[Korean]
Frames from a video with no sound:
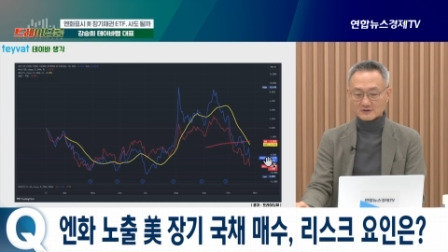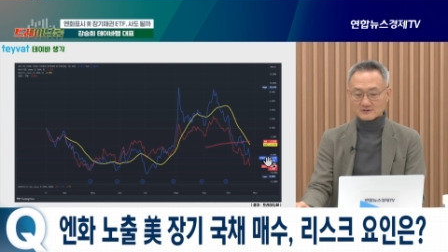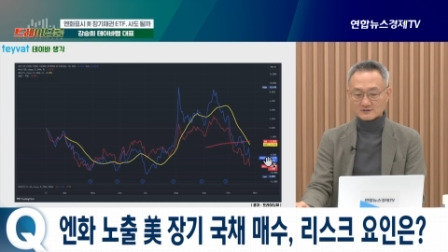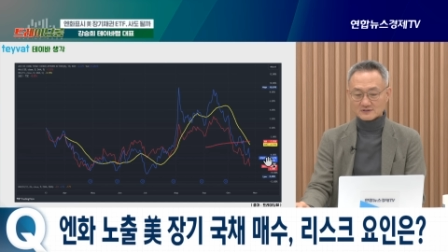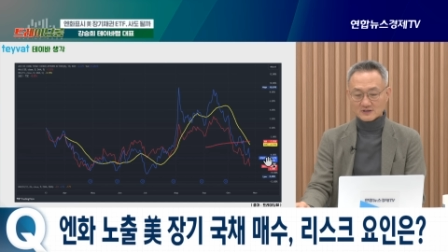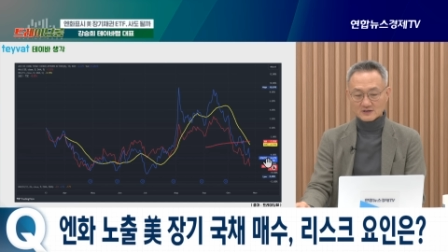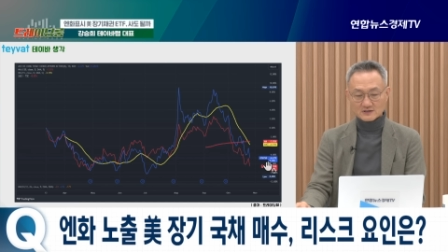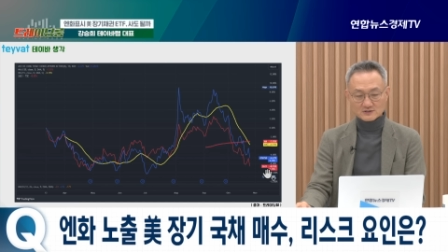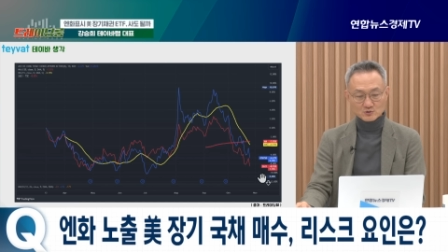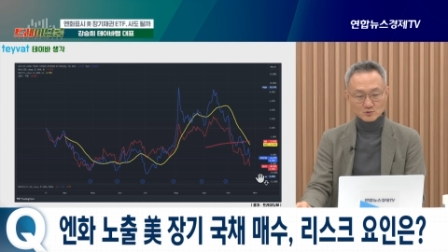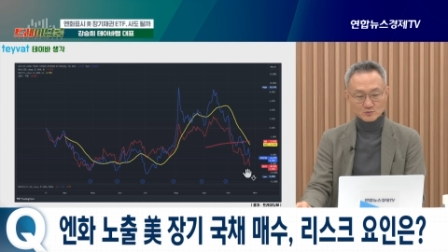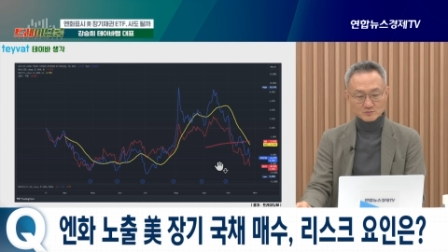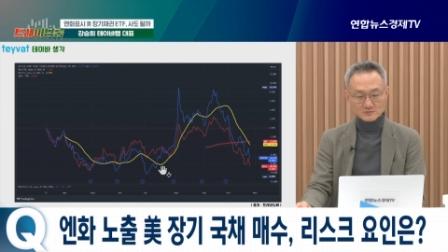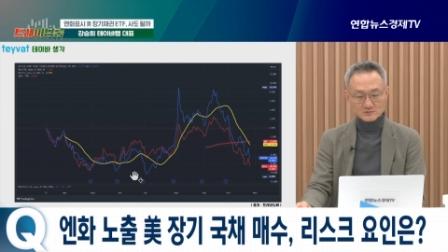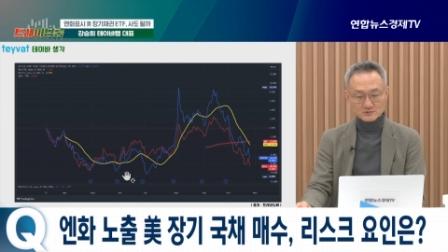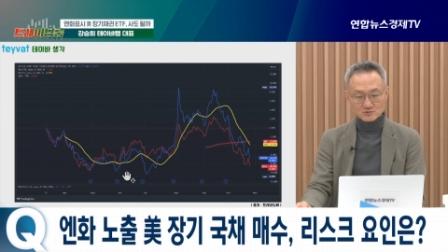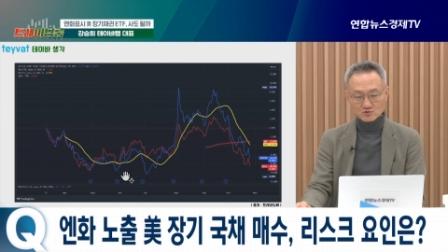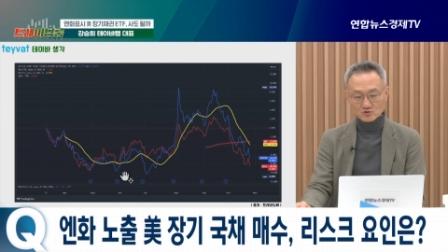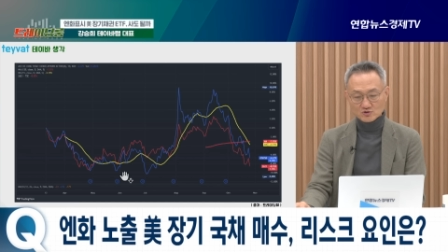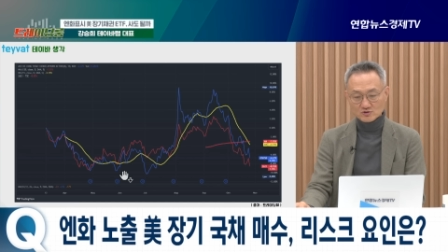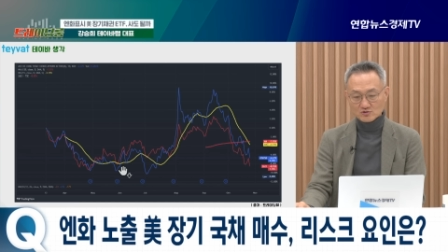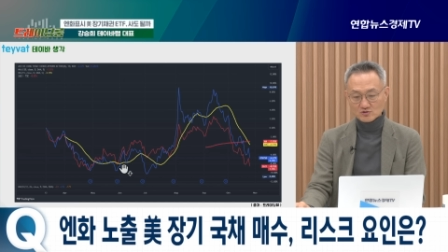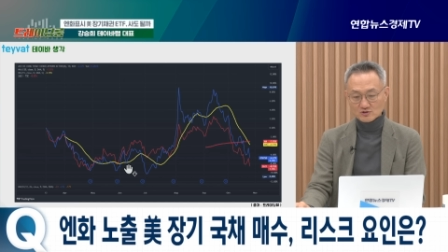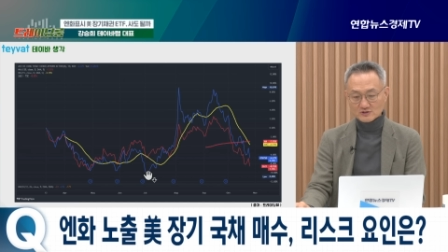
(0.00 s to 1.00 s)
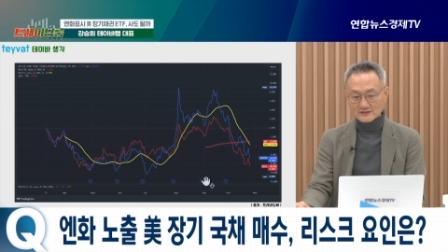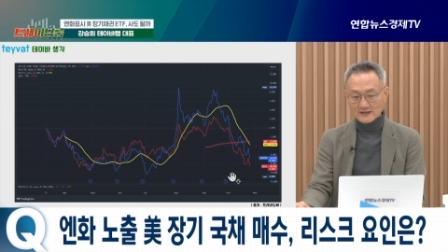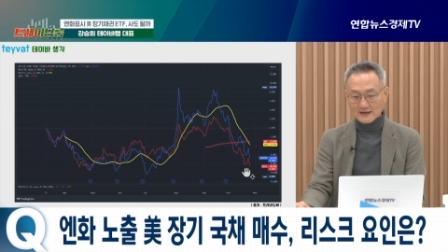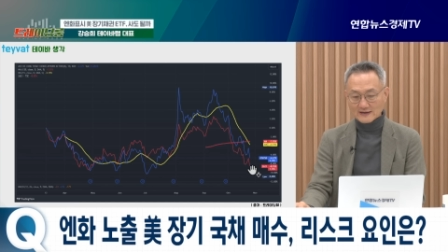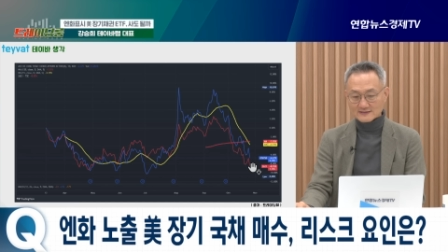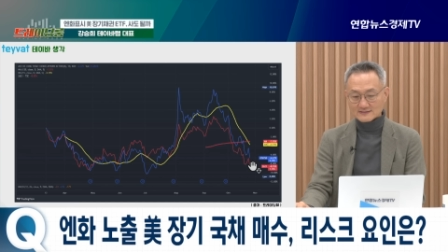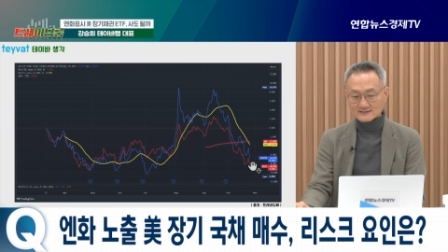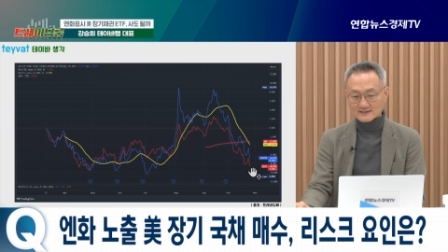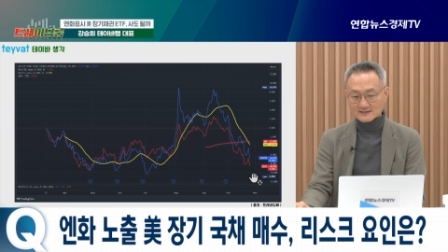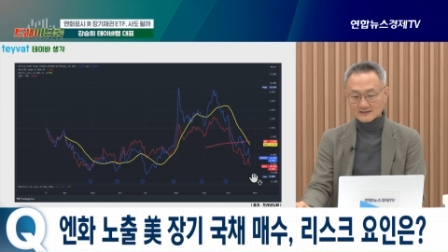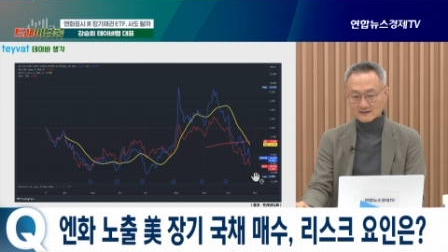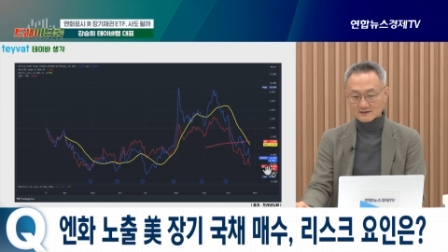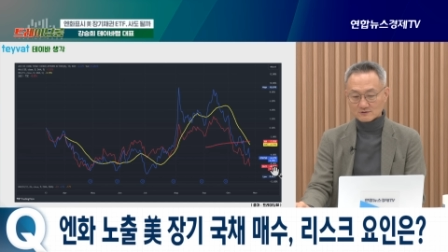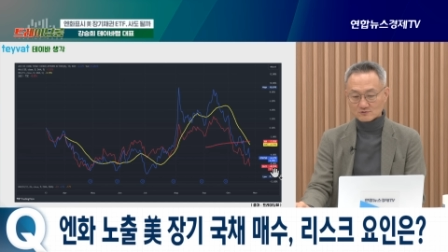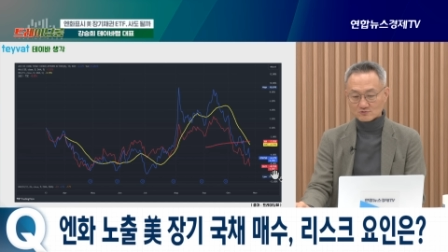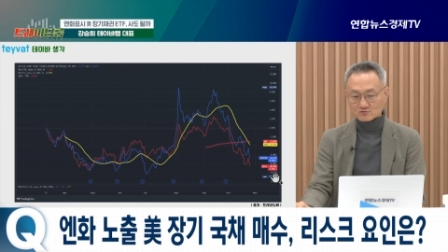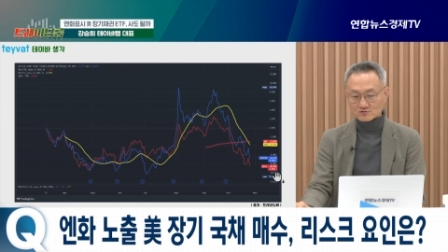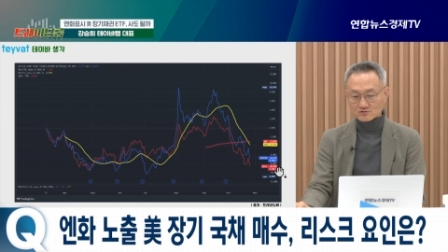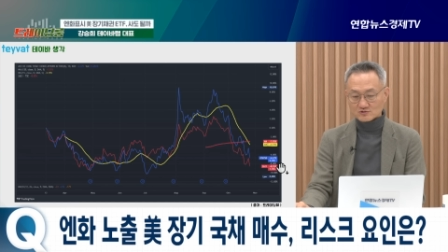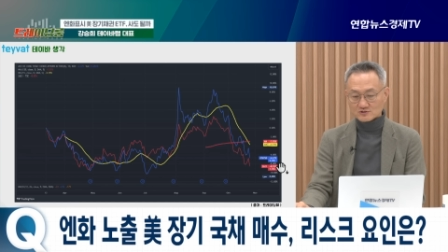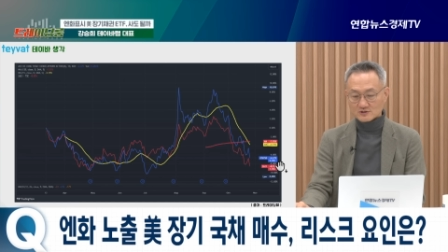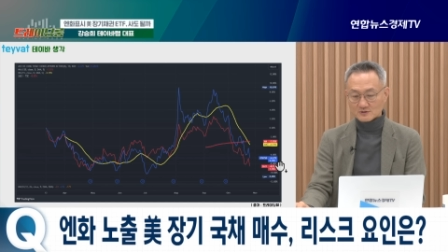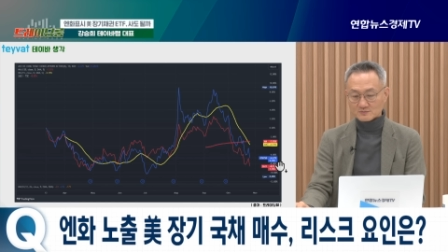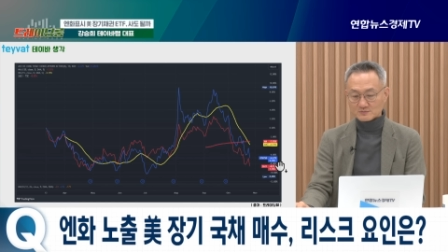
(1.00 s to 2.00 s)
근데 좀 수익률이 다르잖아요.
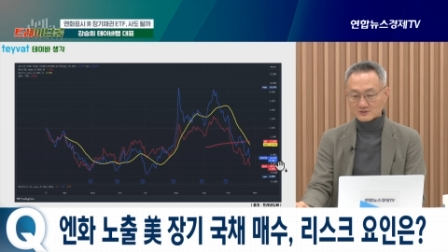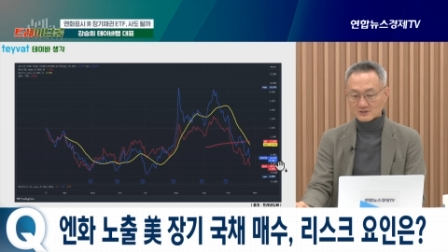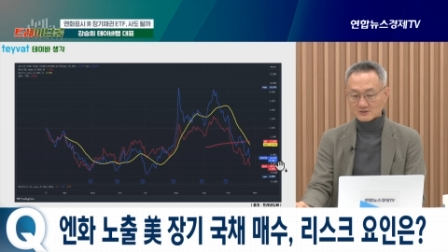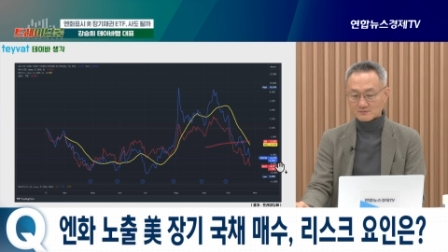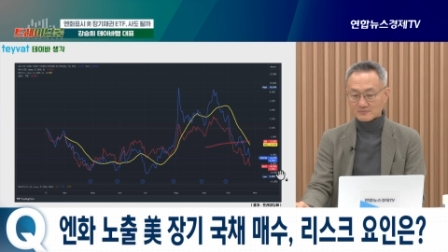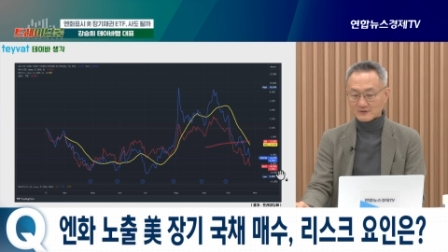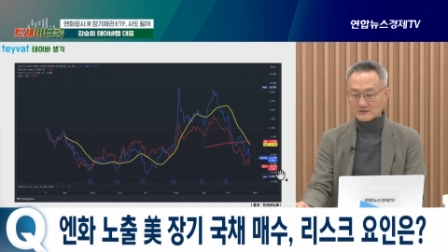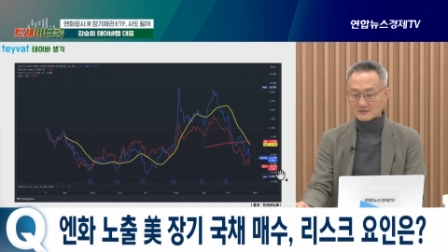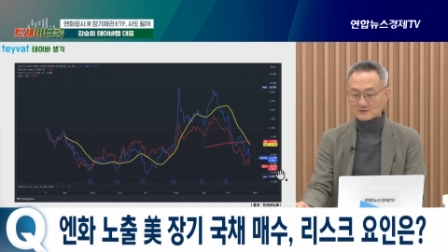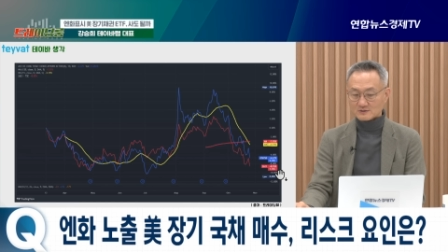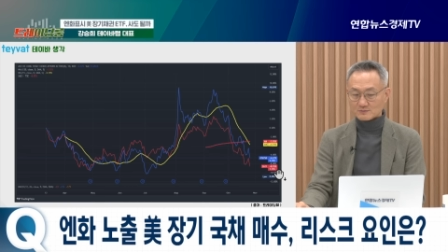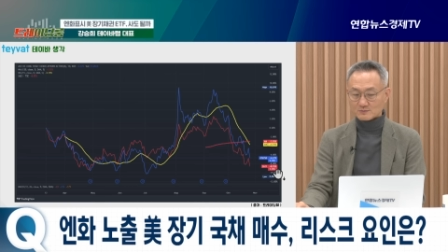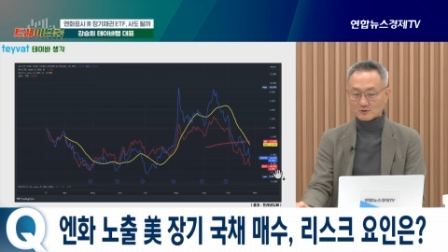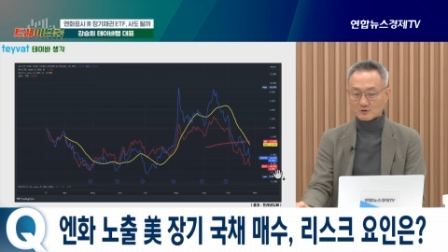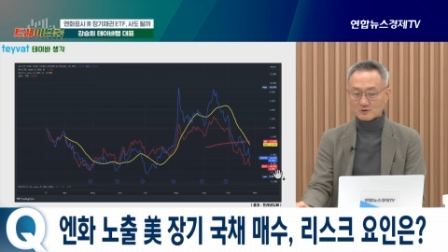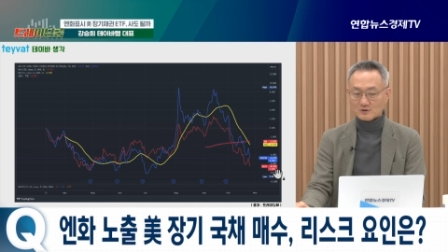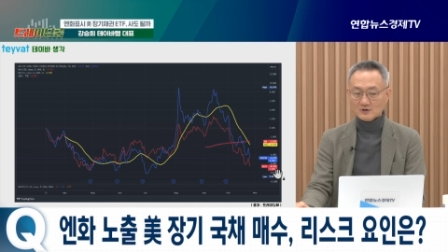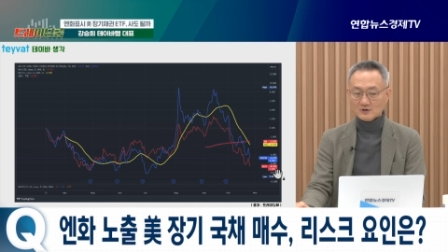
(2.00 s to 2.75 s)
네네. 6.7, 8.5.